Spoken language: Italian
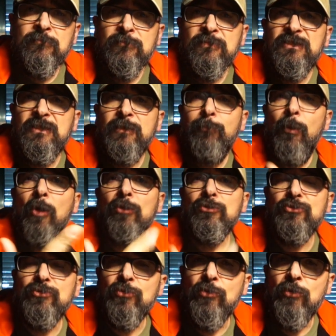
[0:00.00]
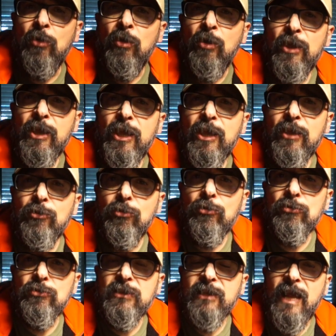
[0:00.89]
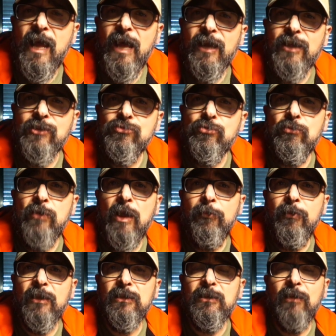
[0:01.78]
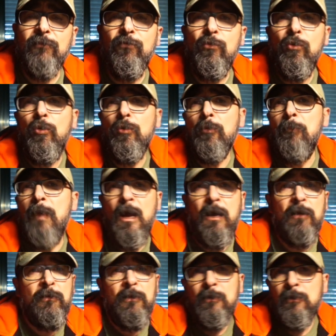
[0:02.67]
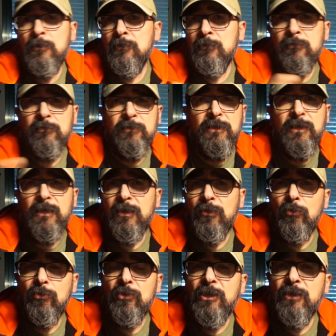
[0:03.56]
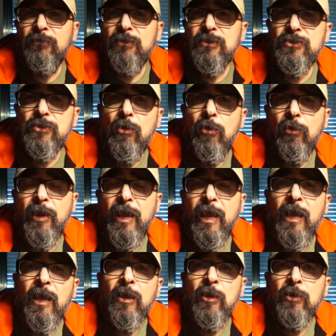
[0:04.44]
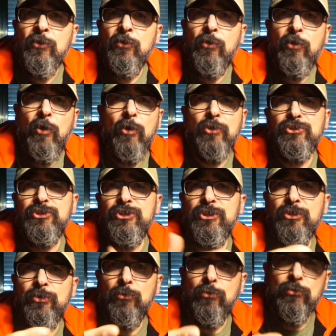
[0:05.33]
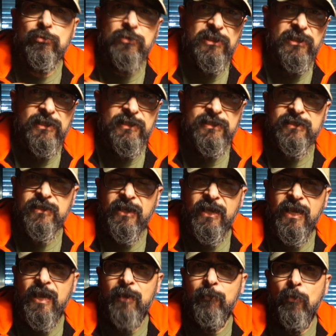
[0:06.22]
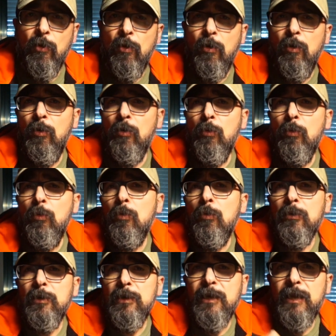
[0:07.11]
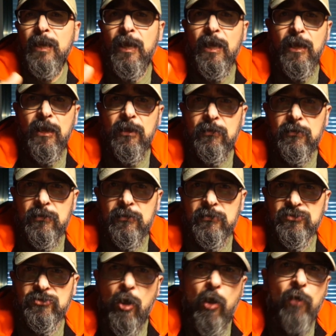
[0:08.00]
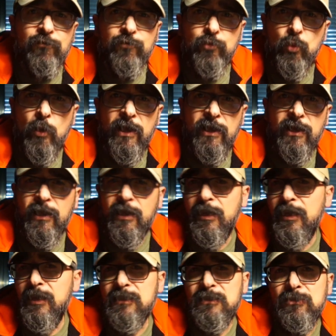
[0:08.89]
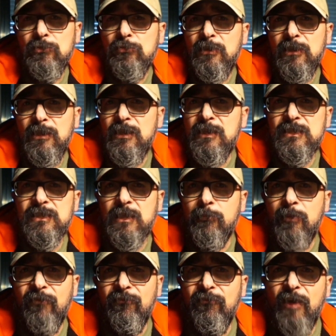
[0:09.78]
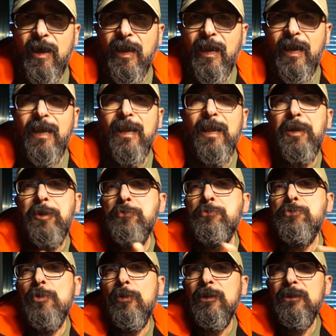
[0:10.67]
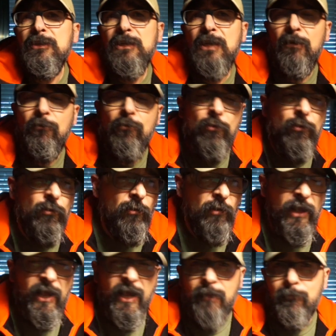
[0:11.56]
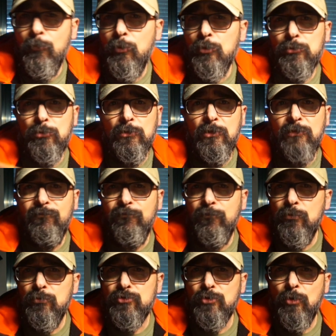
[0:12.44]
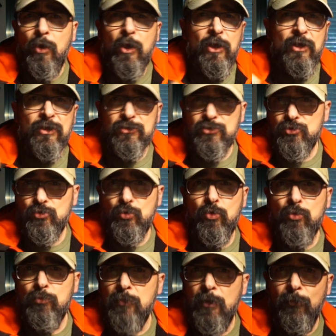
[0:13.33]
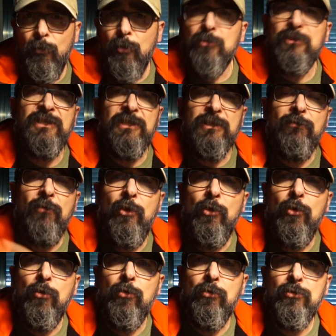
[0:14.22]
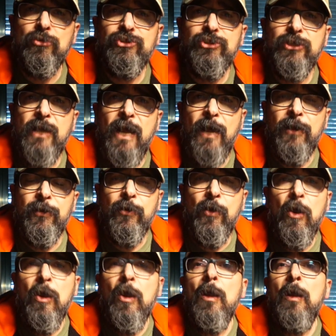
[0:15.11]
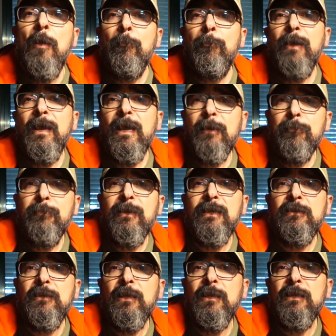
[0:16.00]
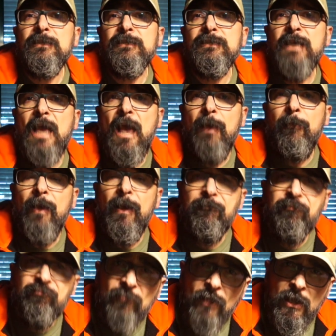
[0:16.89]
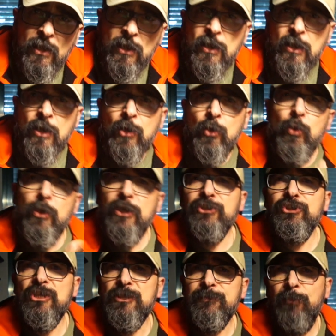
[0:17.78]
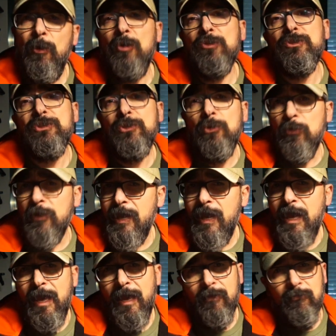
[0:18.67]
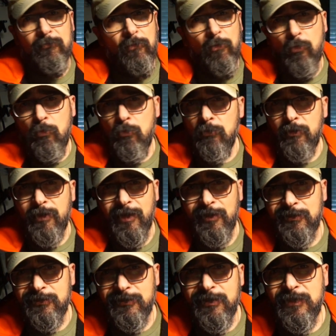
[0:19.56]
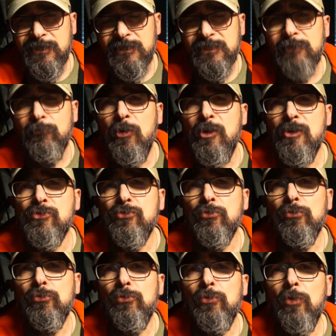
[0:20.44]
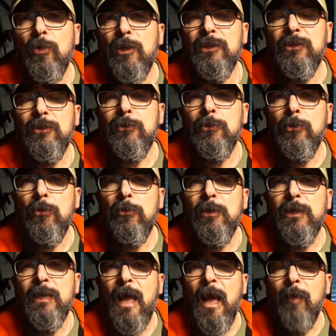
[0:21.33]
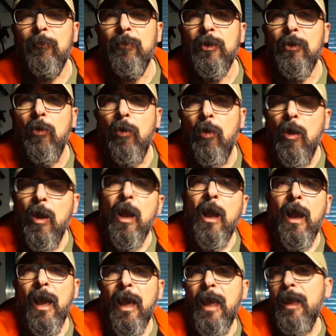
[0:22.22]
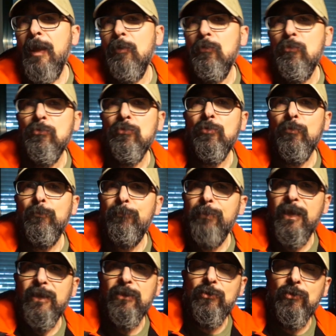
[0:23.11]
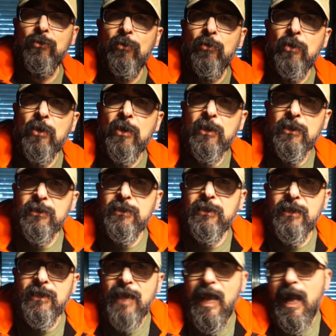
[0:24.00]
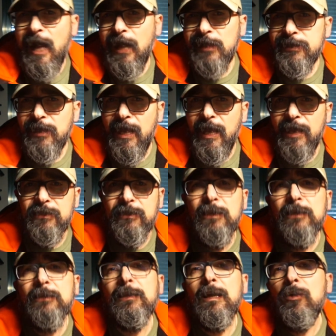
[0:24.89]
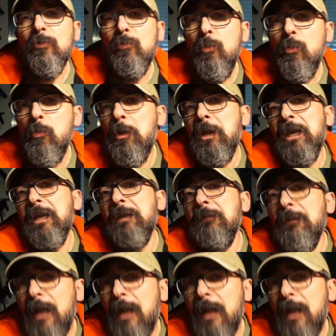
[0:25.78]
si possono incontrare su una piattaforma di condivisione noi oggi utilizzeremo un eh, software che si utilizza per fare le riunioni di lavoro che è molto diffuso Zoom, molti di voi lo conosceranno per mettere insieme Luigi Esposito che è un grandissimo istruttore di tiro dinamico e un gruppetto di atleti tra cui